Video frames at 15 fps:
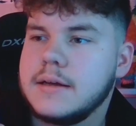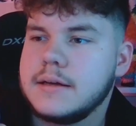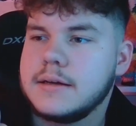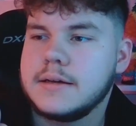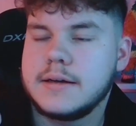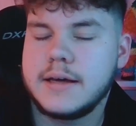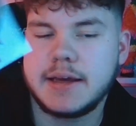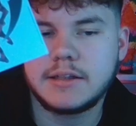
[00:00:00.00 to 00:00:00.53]

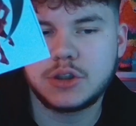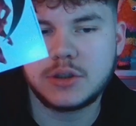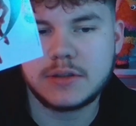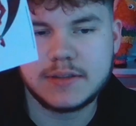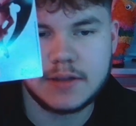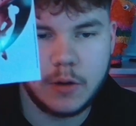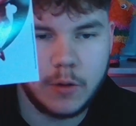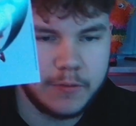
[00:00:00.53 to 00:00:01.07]
äh,
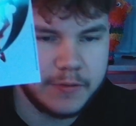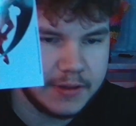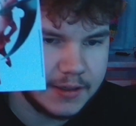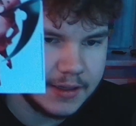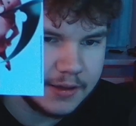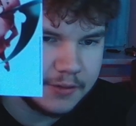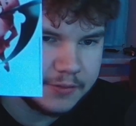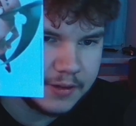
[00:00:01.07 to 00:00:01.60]
Angels of
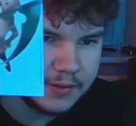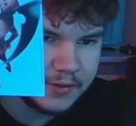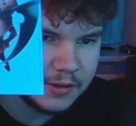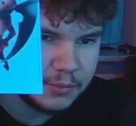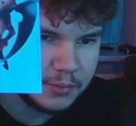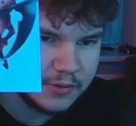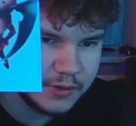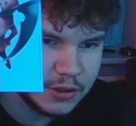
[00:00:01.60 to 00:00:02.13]
Death, den werde ich
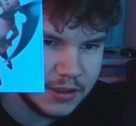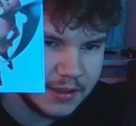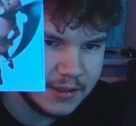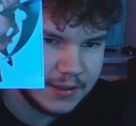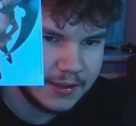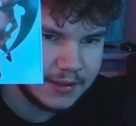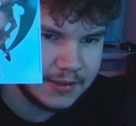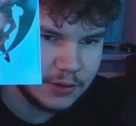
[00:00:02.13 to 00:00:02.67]
mir wahrscheinlich
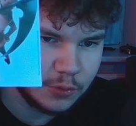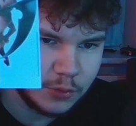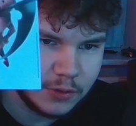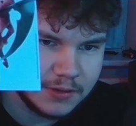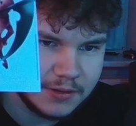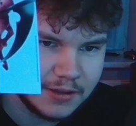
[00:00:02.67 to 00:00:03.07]
nicht holen,